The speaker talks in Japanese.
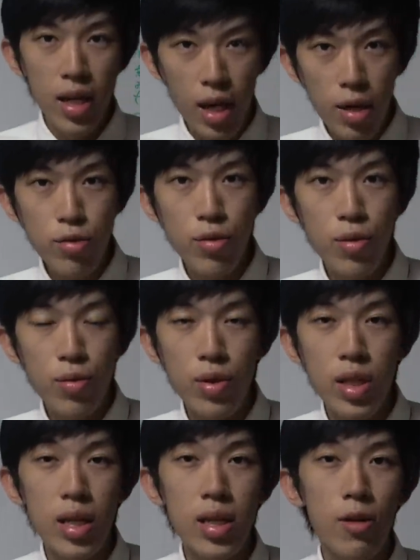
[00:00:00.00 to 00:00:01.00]
やるということ
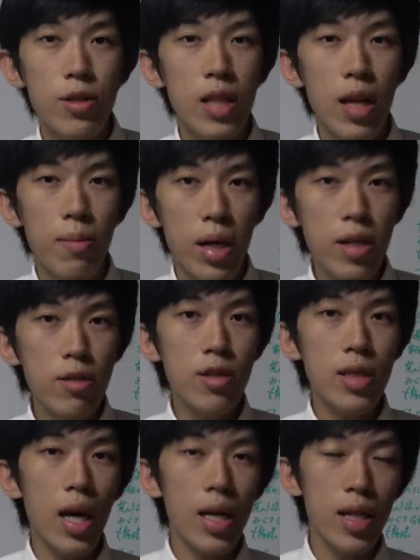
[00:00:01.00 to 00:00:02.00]
になったとしたら、まあ、いく
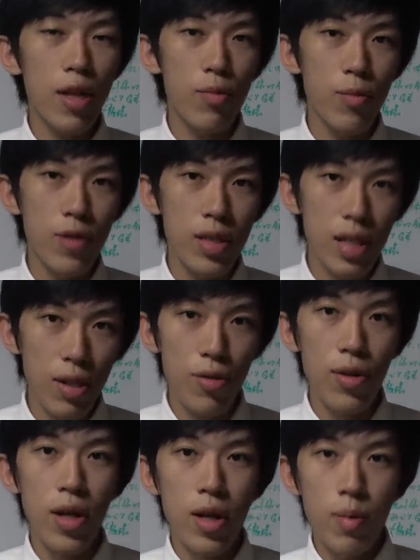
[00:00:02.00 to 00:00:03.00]
つかあったと思うんですけ
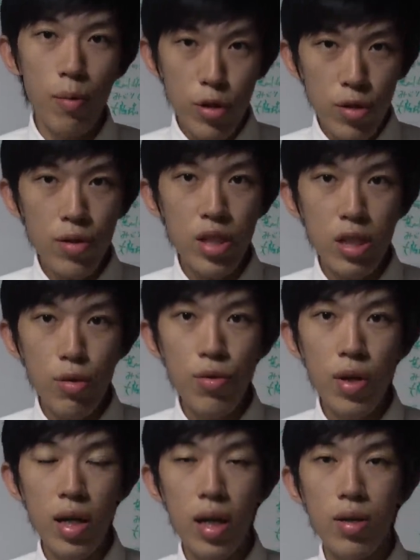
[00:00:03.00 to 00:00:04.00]
ど、まあ、もちろん仕
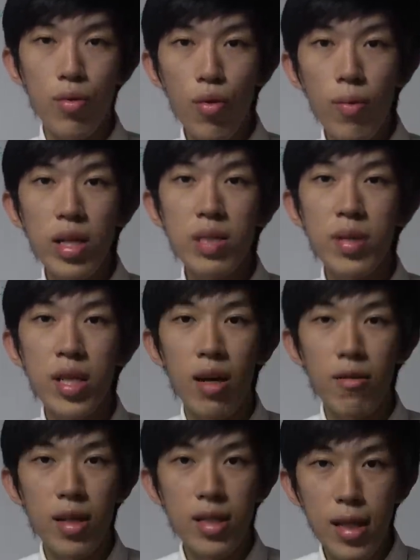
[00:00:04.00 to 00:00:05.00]
事だからあの大真面目に
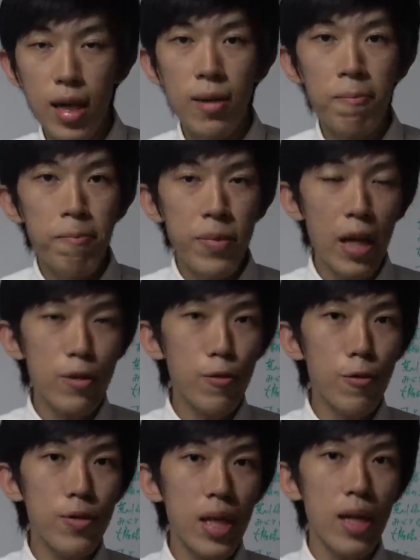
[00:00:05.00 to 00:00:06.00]
やるんですが多
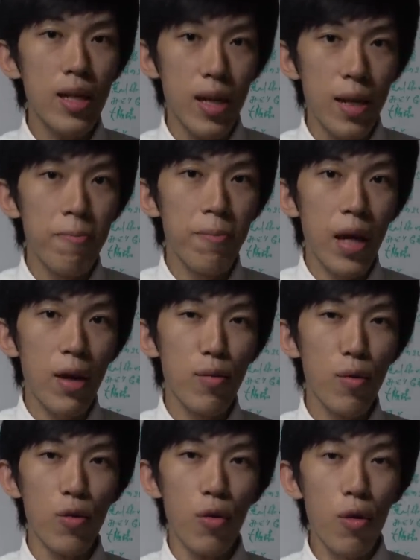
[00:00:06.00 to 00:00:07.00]
少ふざけてねあの
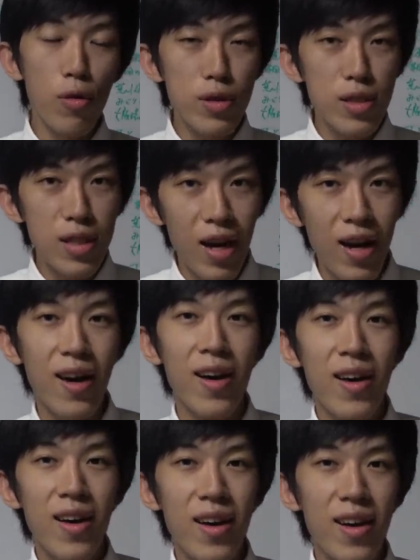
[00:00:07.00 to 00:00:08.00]
もう露骨な、
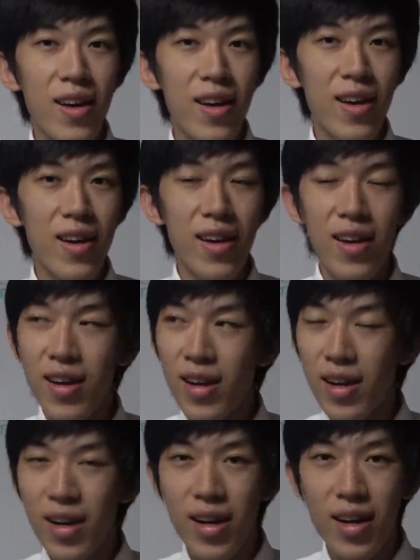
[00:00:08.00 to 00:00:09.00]

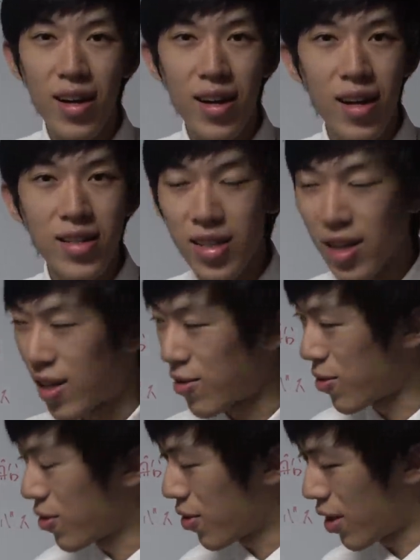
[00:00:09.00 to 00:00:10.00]
えー、なんですかあ
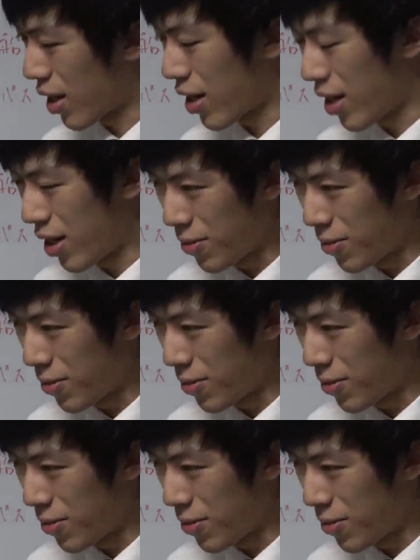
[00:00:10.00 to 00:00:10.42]
のあれ